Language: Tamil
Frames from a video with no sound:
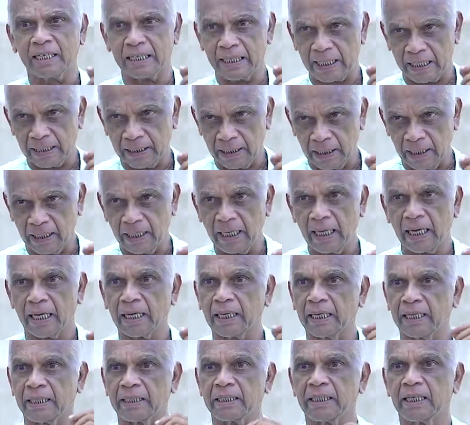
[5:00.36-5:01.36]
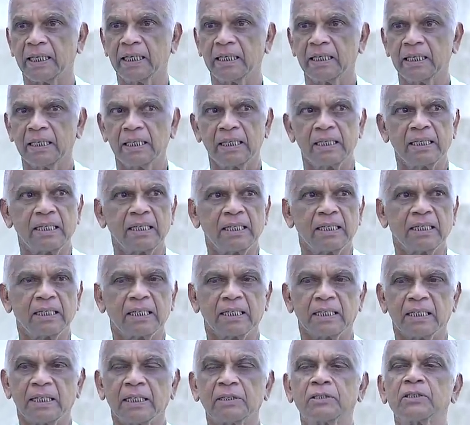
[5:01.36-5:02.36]
கிடங்கில்ல அகழி
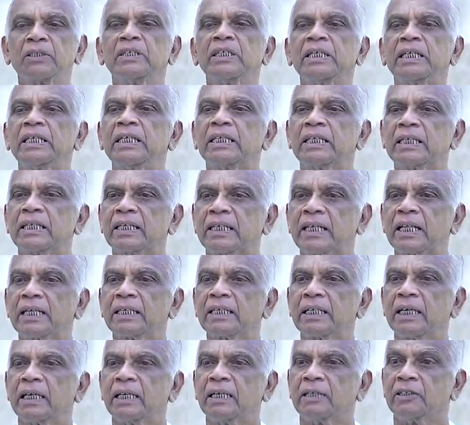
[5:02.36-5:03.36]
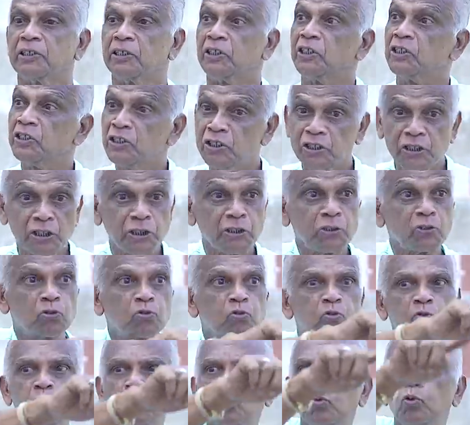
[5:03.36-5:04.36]
எற்று நீர் கிடங்கில் இஞ்சி
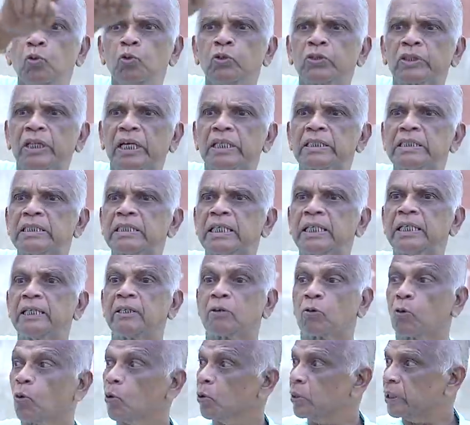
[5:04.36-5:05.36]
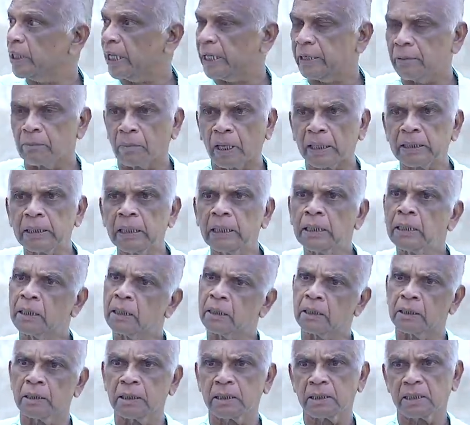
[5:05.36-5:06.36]
சூழ் தஞ்சை கோட்டை மதில்
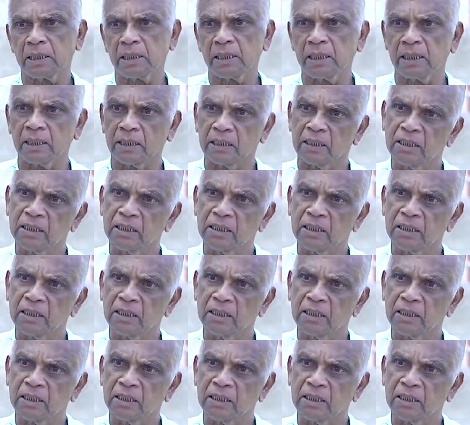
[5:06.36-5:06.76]
இருந்துச்சு